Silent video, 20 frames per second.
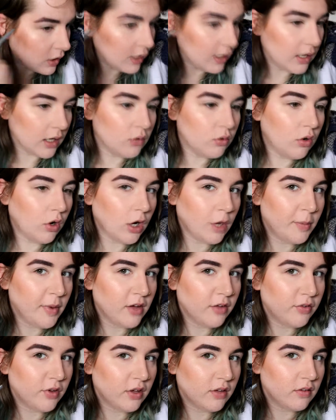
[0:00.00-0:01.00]
La couleur est
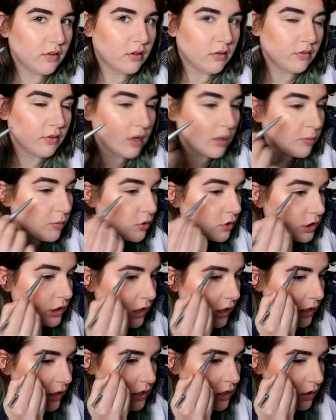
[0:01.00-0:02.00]
parfaite, vraiment, j'ai
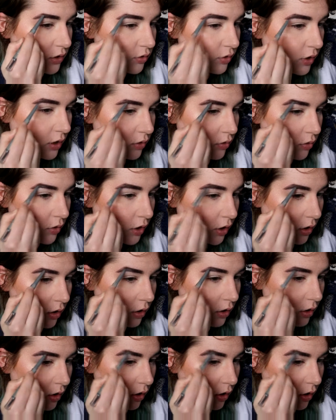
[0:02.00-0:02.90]
rien à dire sur la couleur.